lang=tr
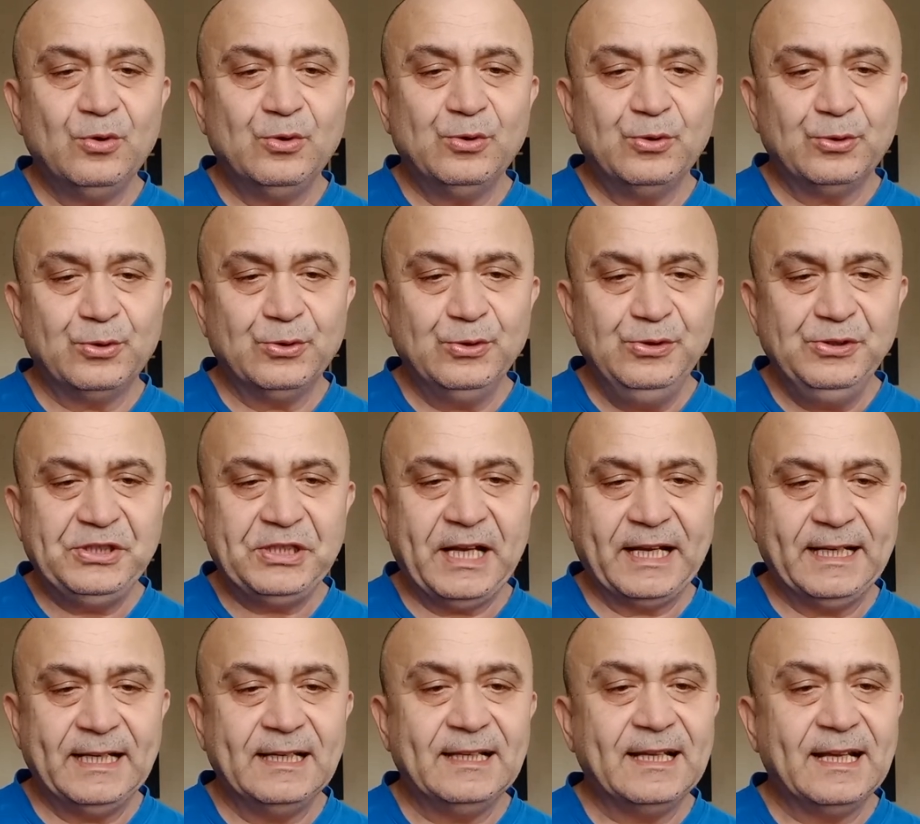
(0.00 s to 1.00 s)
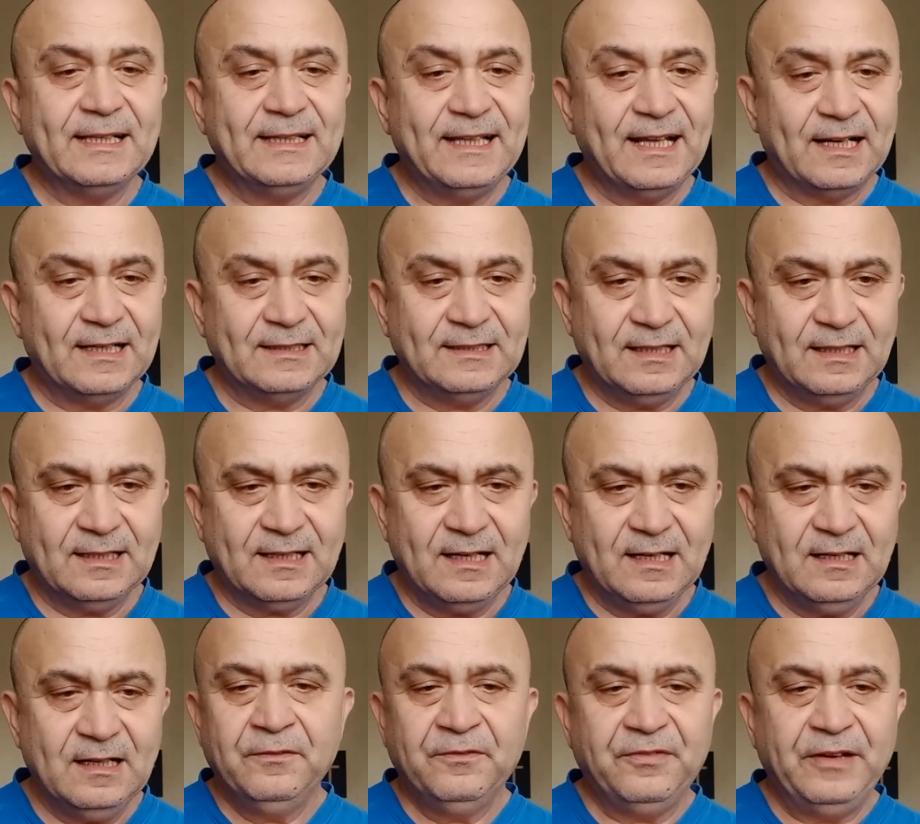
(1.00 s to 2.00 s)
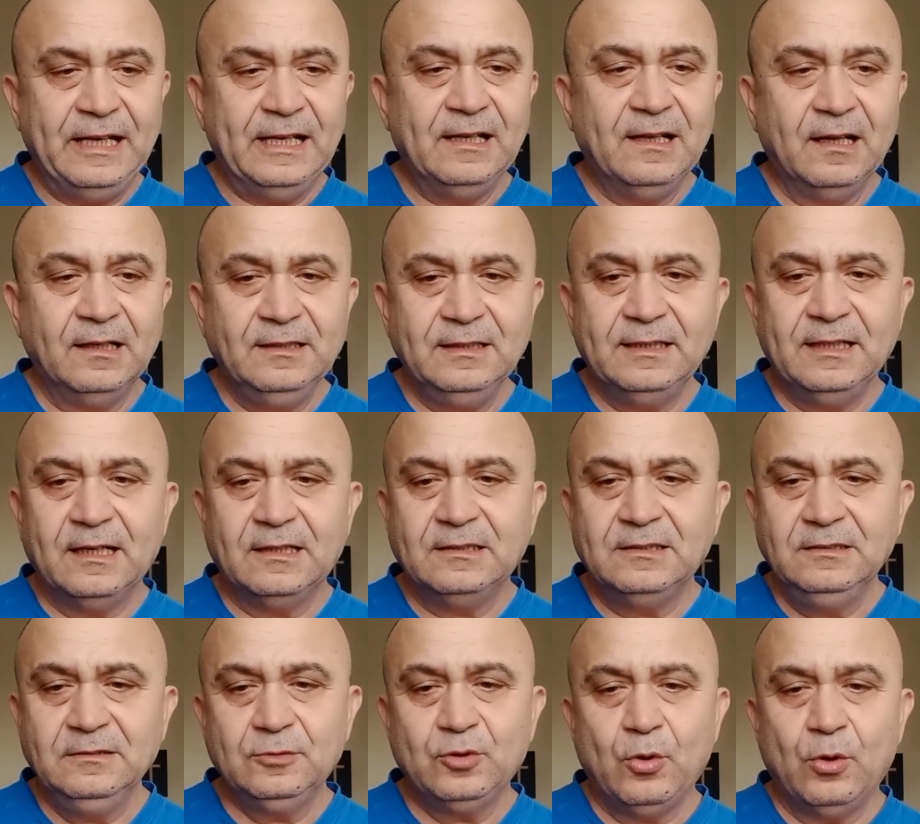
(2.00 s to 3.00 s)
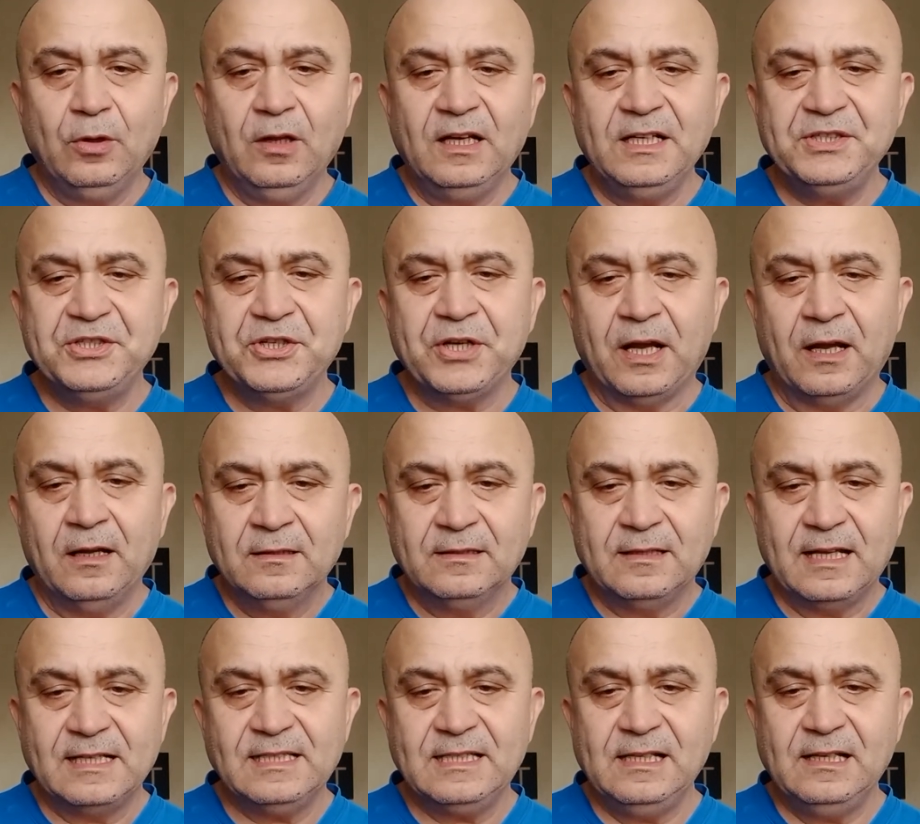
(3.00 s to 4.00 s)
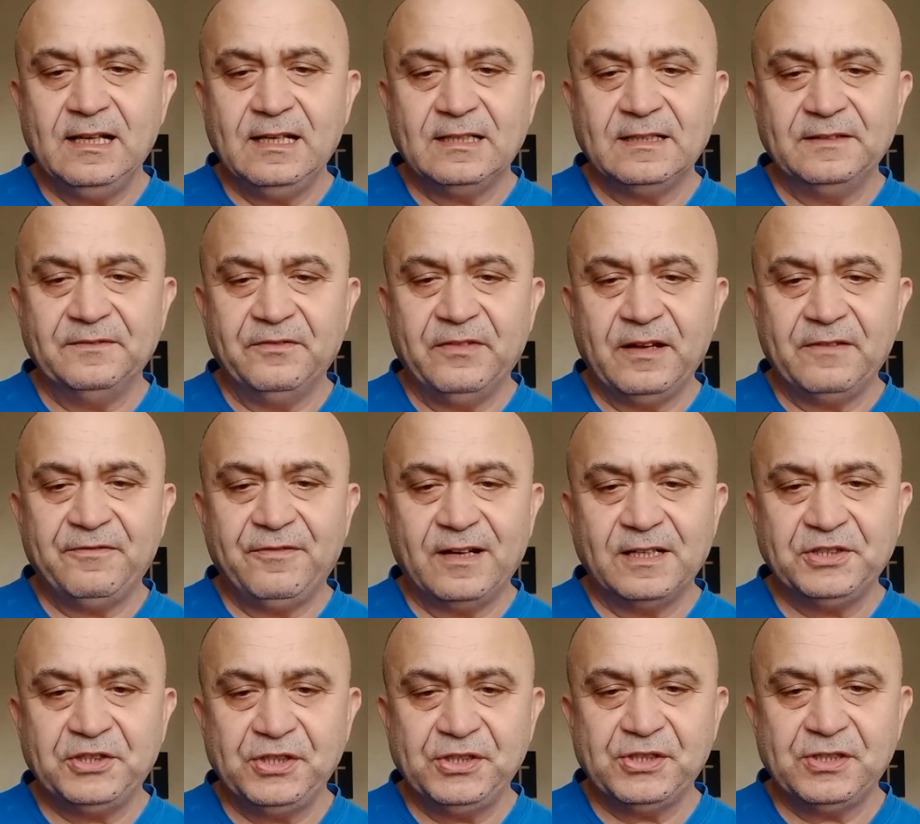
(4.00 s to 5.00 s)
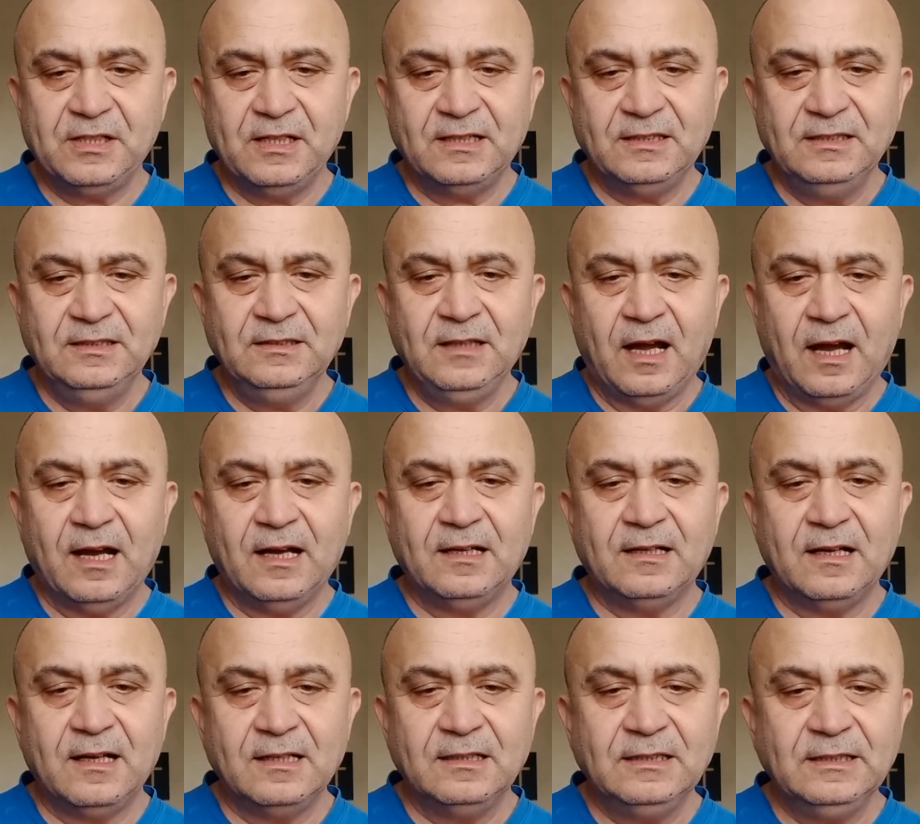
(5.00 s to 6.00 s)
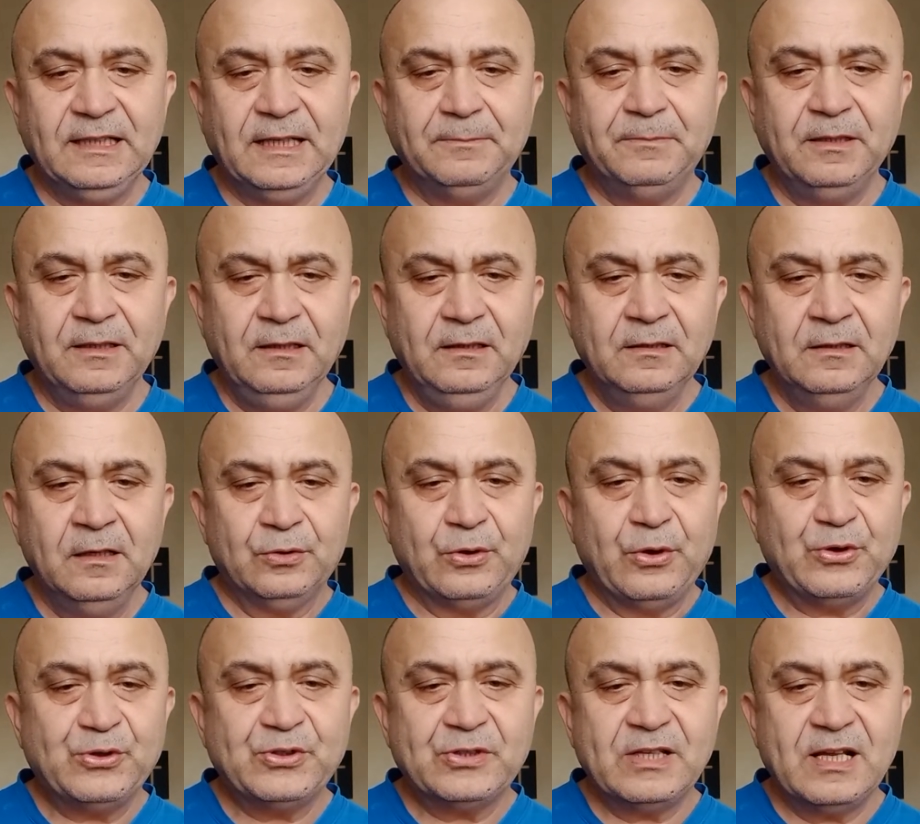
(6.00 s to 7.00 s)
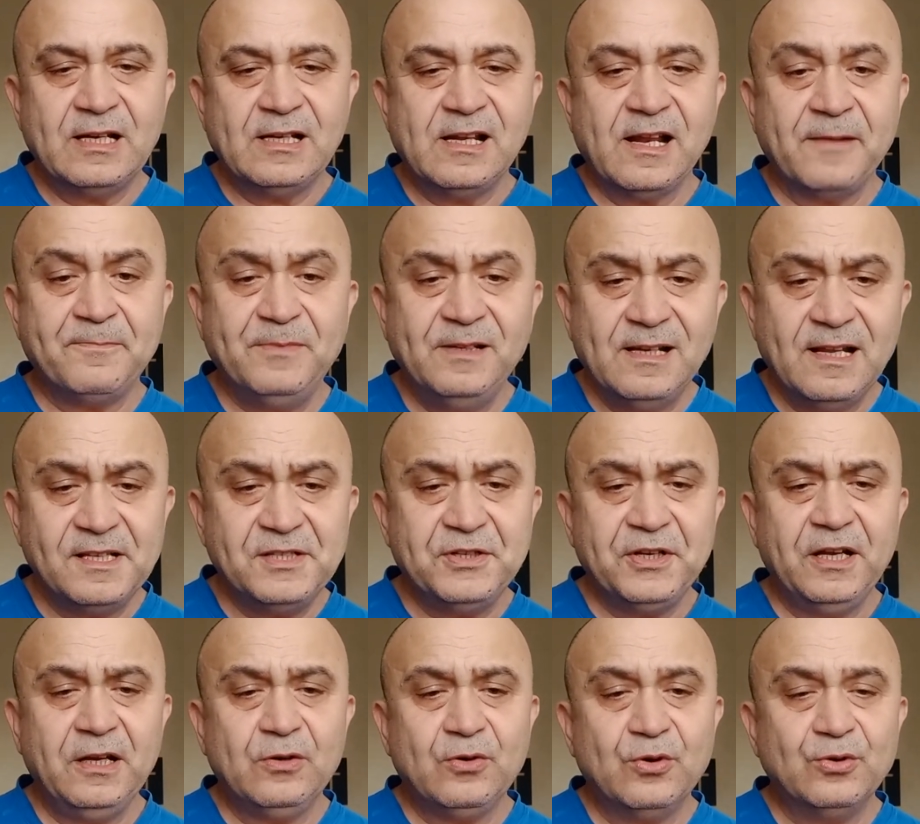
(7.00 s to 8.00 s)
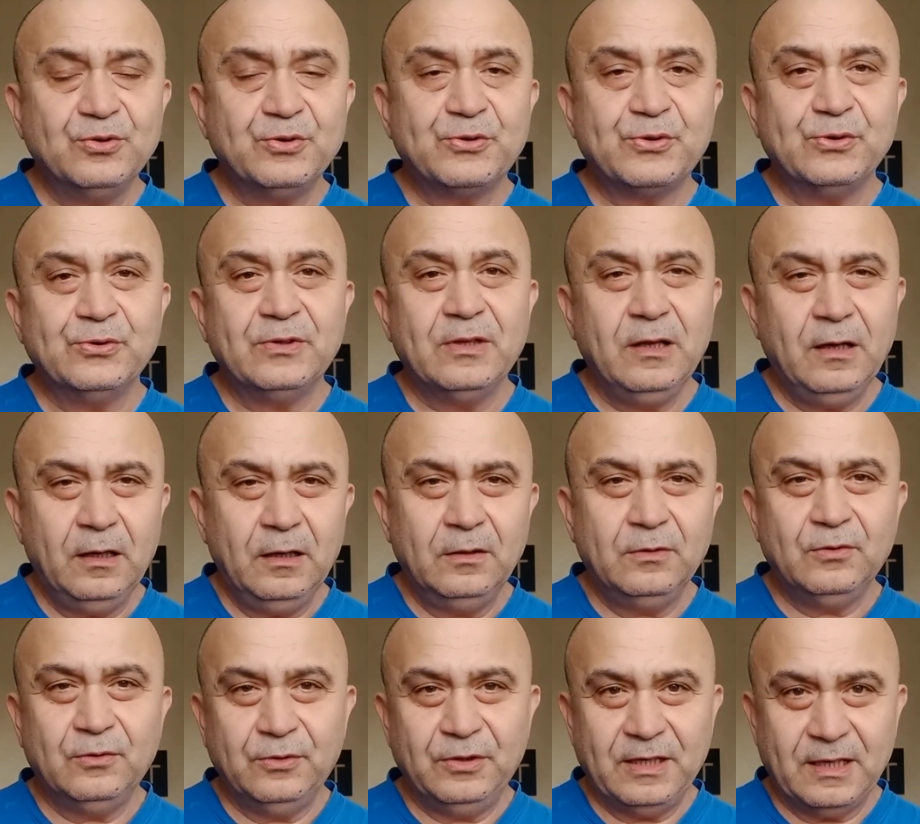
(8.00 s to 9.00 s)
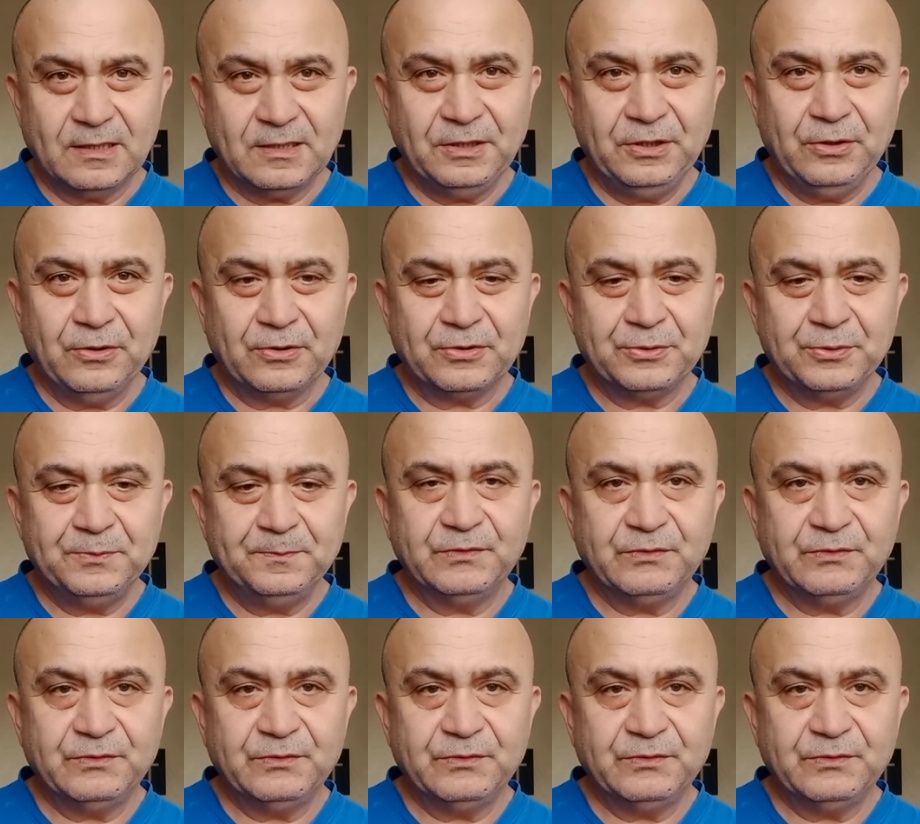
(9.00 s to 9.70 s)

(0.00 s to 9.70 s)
uygun şekilde dağıtarak Finlandiya'nın kolayca Nazilerin ve faşistlerin hayranı gibi gösterilebileceği konusunda uyarıyor